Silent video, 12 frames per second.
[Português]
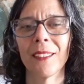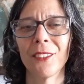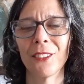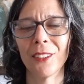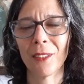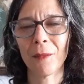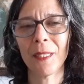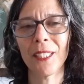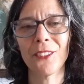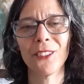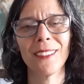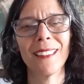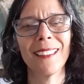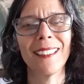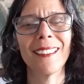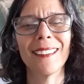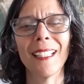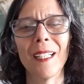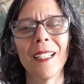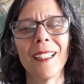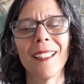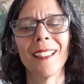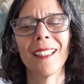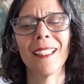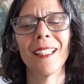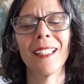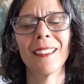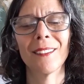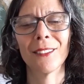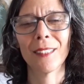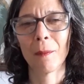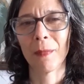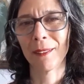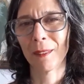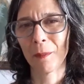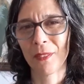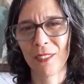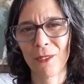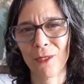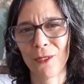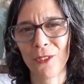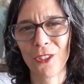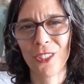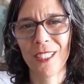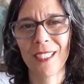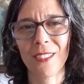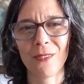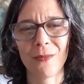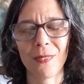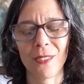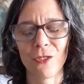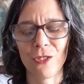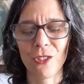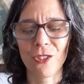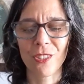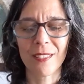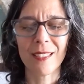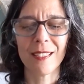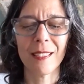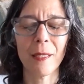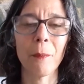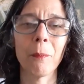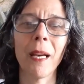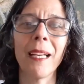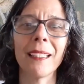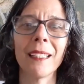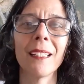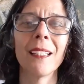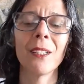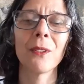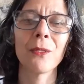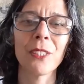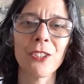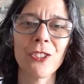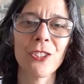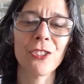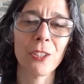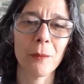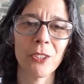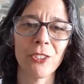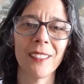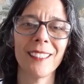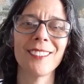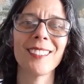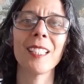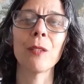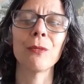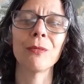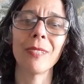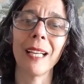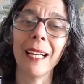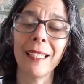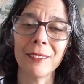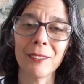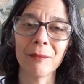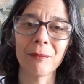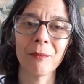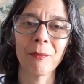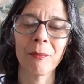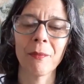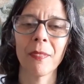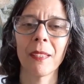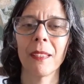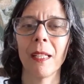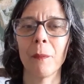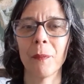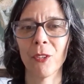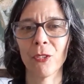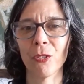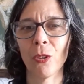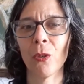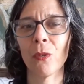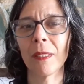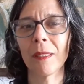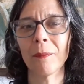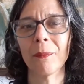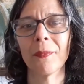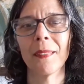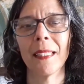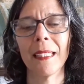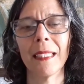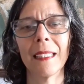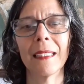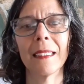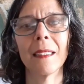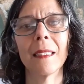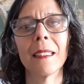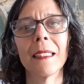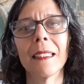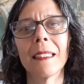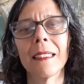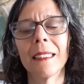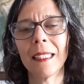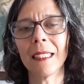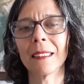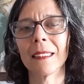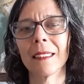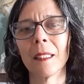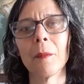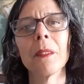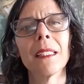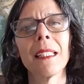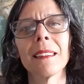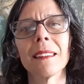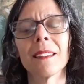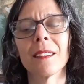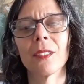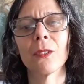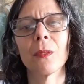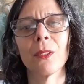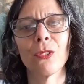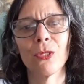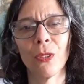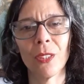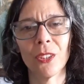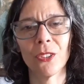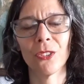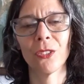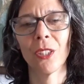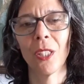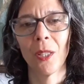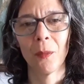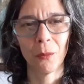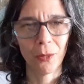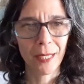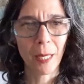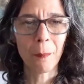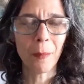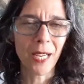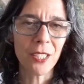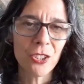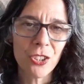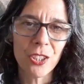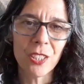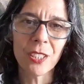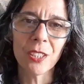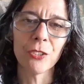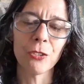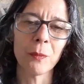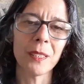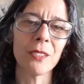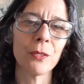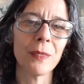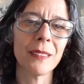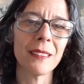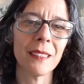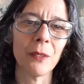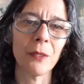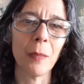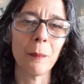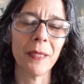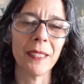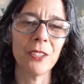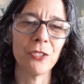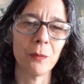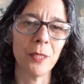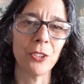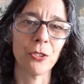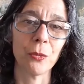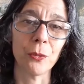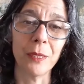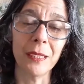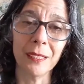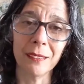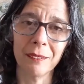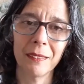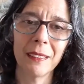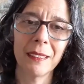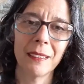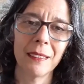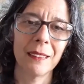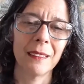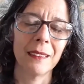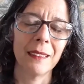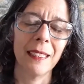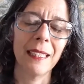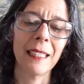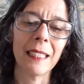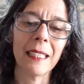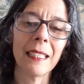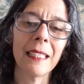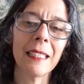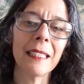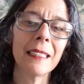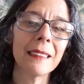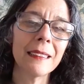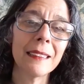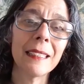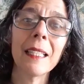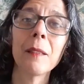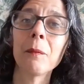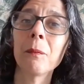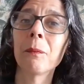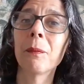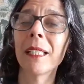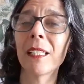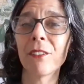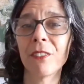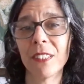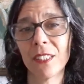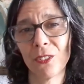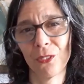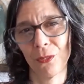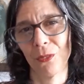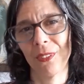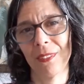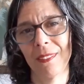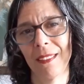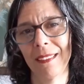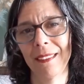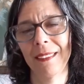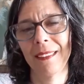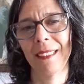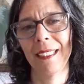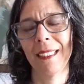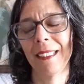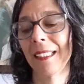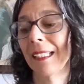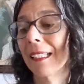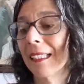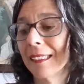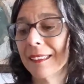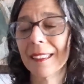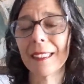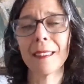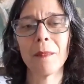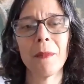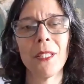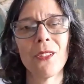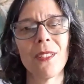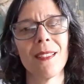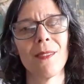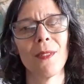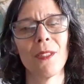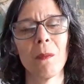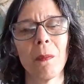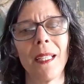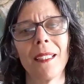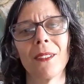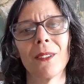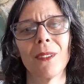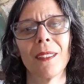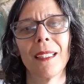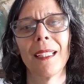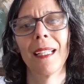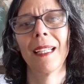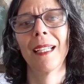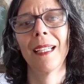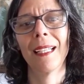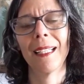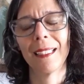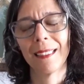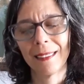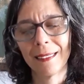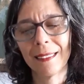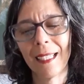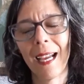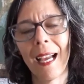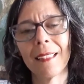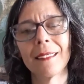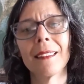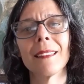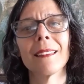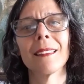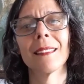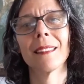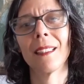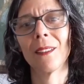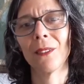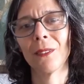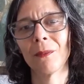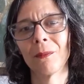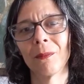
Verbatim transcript: Geralmente, né, na, no trabalho da psicologia, a gente se depara com o que a gente chama de ganho secundário. A pessoa, ela cria determinadas situações porque a partir de uma situação aparentemente ruim, ela tem benefícios ali. Ela exatamente esse é o aspecto. Ela ganha atenção.